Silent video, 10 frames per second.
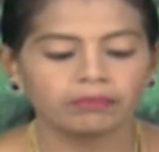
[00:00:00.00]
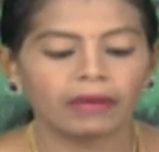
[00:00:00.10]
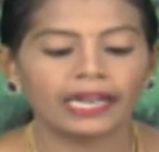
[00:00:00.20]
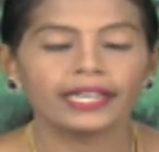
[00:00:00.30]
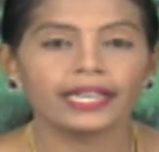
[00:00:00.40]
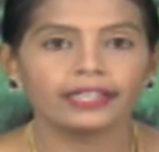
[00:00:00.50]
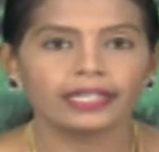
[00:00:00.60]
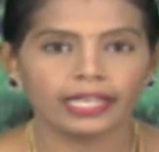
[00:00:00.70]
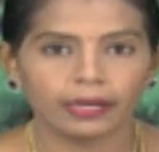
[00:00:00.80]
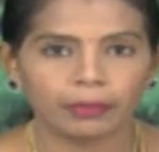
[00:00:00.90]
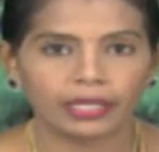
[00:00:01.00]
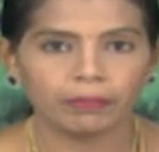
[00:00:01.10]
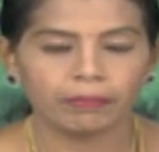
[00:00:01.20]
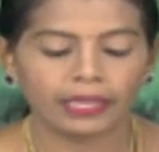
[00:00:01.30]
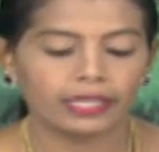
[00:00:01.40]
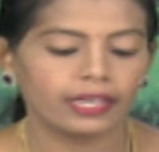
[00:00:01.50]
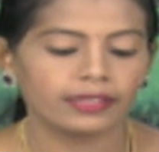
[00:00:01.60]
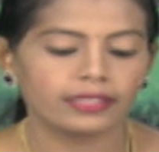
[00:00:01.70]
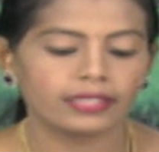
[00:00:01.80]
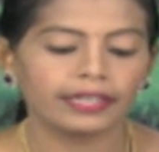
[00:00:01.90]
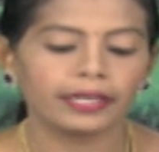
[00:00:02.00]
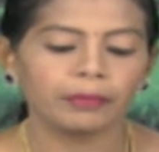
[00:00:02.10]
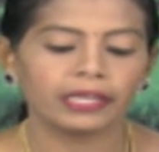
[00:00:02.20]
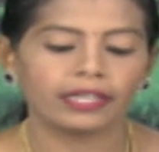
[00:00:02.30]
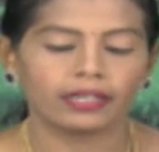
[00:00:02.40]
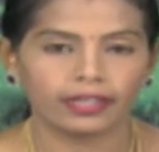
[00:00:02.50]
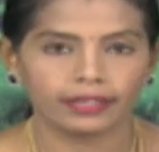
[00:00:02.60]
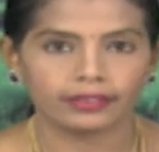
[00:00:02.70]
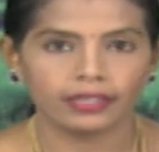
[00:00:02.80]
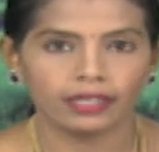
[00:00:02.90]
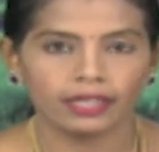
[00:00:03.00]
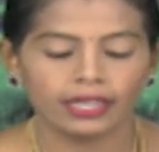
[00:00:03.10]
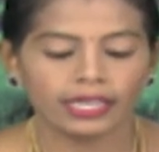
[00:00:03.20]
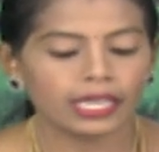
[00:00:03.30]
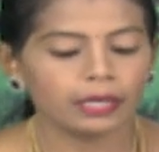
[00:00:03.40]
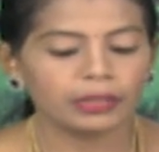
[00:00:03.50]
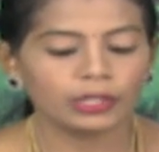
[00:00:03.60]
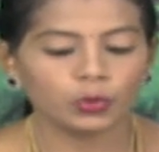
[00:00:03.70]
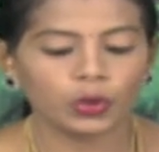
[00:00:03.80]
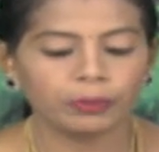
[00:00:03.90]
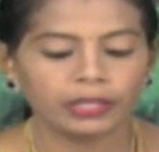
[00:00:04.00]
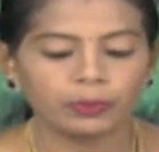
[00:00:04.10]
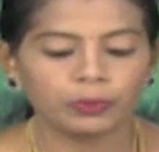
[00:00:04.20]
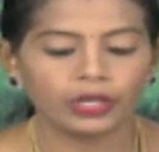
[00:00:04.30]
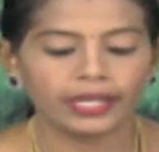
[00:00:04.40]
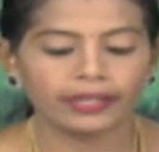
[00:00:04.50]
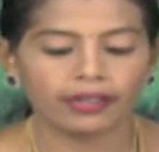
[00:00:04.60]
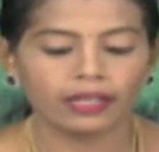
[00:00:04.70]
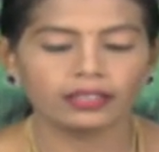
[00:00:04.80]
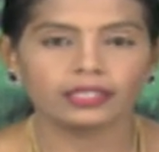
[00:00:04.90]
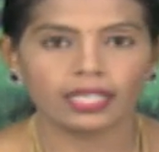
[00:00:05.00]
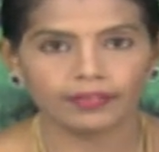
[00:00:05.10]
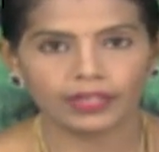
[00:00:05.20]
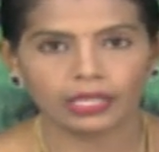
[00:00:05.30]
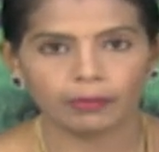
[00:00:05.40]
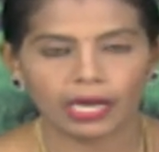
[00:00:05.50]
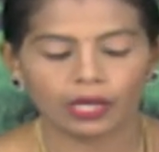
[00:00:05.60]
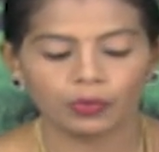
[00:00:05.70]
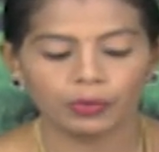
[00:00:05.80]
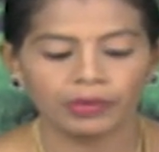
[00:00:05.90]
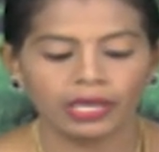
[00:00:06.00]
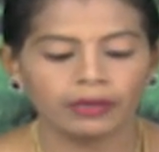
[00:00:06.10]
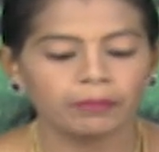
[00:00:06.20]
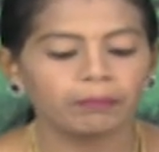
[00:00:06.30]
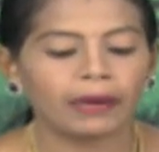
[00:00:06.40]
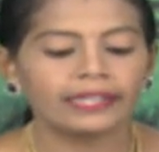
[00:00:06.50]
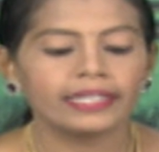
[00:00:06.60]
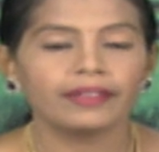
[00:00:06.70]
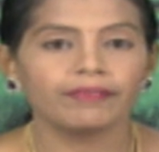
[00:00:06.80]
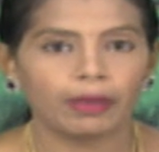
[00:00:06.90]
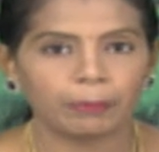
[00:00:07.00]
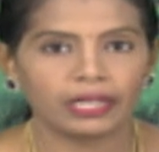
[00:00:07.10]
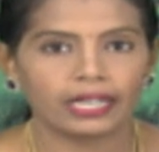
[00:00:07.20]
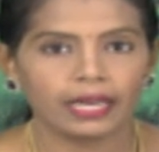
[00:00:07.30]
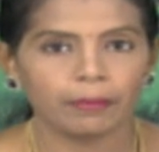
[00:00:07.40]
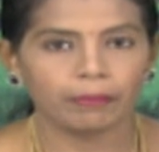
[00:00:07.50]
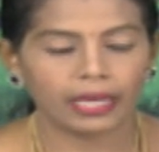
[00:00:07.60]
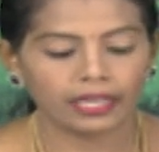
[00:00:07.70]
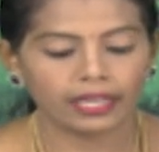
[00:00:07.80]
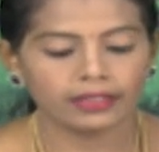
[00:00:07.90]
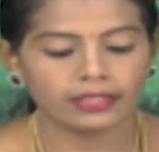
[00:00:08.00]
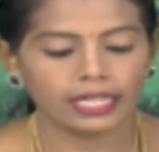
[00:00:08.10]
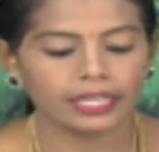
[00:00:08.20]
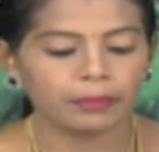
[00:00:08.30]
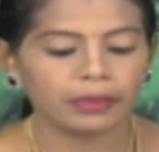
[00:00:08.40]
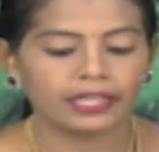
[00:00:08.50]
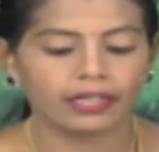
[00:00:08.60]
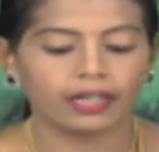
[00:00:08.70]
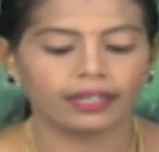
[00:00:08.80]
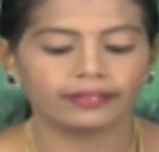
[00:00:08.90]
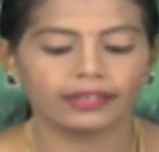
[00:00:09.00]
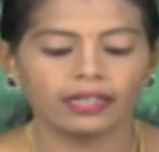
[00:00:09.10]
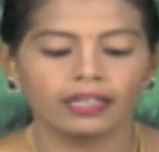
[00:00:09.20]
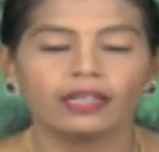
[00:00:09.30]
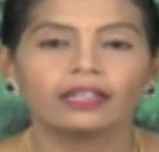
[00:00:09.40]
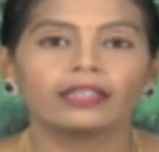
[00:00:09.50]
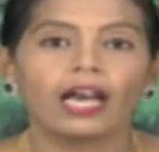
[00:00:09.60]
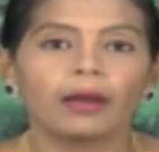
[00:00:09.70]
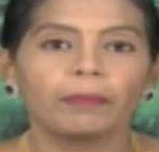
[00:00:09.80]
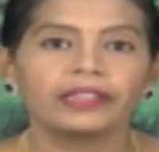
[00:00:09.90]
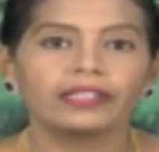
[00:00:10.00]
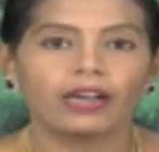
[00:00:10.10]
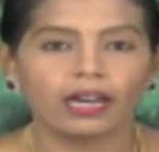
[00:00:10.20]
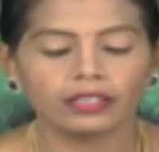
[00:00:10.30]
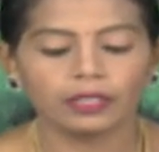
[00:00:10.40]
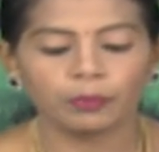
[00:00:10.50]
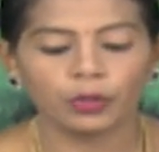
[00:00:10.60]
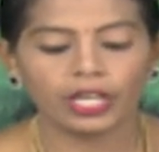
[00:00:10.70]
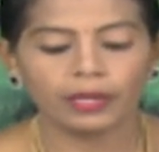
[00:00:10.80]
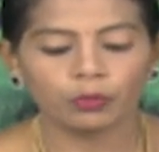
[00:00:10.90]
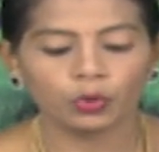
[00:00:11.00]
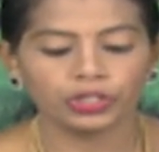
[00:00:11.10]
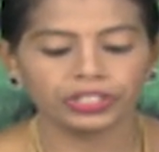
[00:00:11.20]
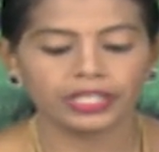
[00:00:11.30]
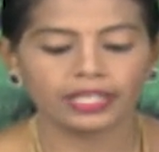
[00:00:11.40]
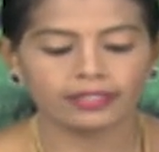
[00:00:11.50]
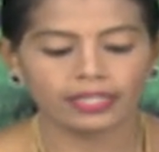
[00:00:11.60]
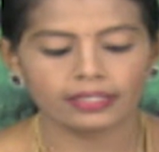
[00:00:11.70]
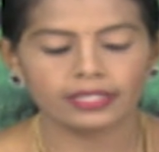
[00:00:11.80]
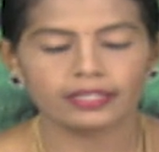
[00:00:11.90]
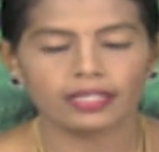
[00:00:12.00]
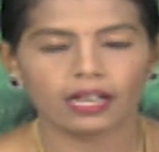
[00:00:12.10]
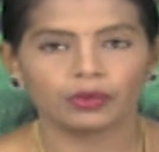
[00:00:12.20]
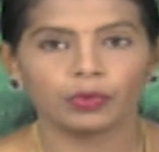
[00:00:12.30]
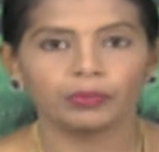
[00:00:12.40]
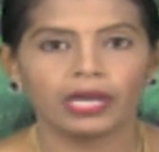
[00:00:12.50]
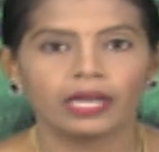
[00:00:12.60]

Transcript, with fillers: மண்ணின் ஈரப்பதம் பதினைந்து சென்டிமீட்டர் ஆழத்தில் இருபத்து ஒன்பது புள்ளி நான்கு சதவிகிதமாகவும் மண்ணின் வெப்பநிலை பதினைந்து சென்டிமீட்டர் ஆழத்தில் நாற்பத்து நான்கு புள்ளி மூன்று டிகிரி செல்சியஸ் ஆகவும்